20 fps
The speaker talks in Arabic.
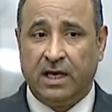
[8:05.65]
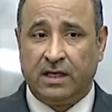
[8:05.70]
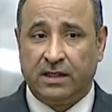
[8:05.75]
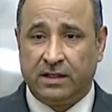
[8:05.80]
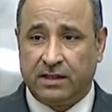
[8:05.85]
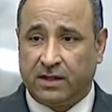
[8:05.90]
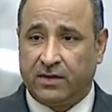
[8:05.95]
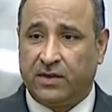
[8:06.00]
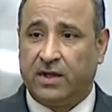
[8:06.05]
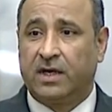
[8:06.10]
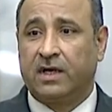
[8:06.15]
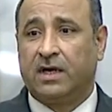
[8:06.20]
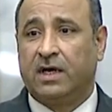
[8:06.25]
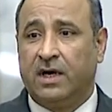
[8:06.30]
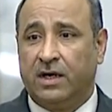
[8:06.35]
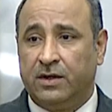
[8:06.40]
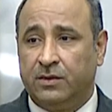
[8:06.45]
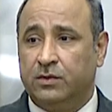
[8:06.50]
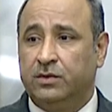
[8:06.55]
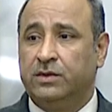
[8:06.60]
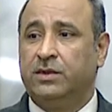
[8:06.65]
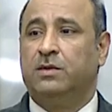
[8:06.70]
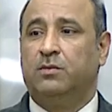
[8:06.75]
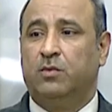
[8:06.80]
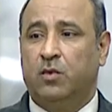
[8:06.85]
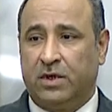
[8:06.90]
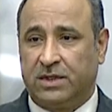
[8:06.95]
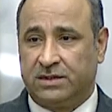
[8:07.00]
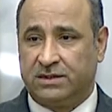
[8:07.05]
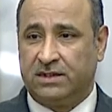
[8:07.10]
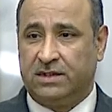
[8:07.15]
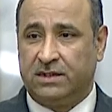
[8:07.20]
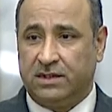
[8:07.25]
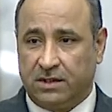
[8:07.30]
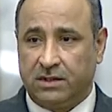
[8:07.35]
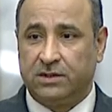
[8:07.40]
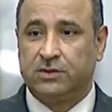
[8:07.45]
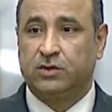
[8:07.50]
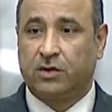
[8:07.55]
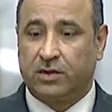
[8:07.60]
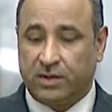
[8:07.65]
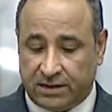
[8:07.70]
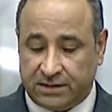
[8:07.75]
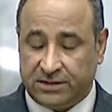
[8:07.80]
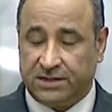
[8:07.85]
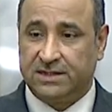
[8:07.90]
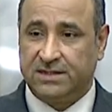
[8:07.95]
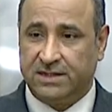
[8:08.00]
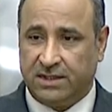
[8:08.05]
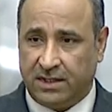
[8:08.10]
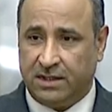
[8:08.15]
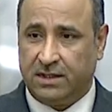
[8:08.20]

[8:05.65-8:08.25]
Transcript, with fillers: يظهر قانون الموازنة شكرا جزيلا